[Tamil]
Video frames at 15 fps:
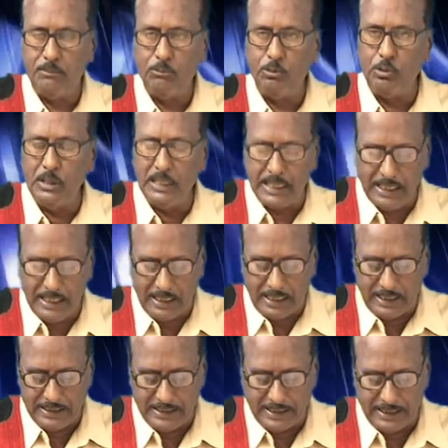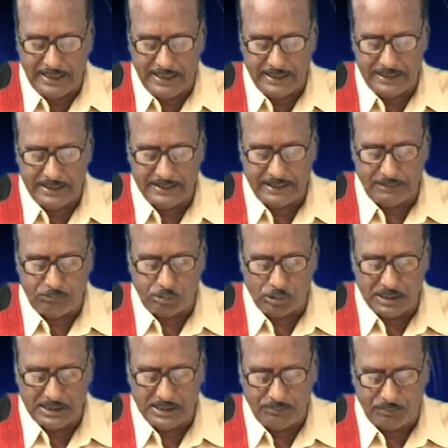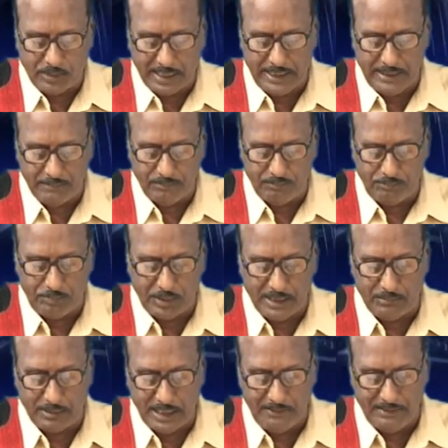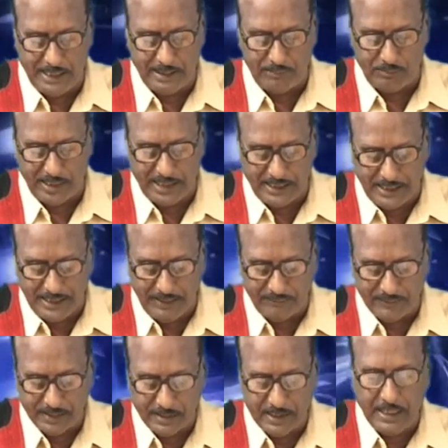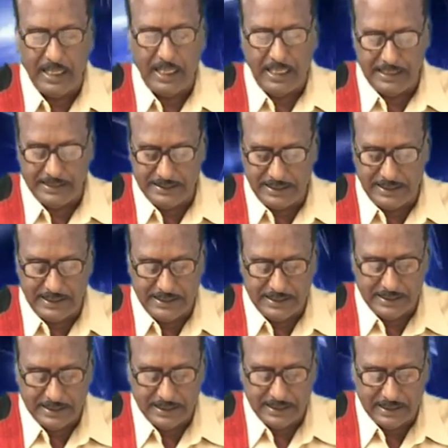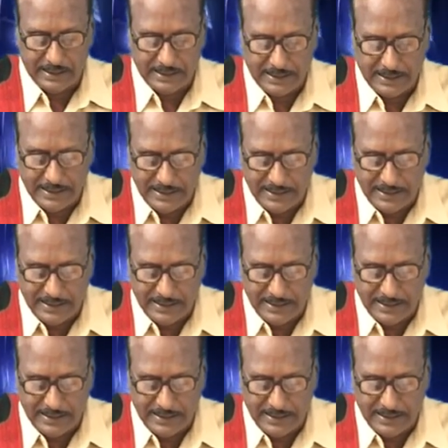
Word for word: மூன்றே ஆண்டுகளில் இந்த புரட்சி படை பெருமளவிலே பெருகி அந்த லீ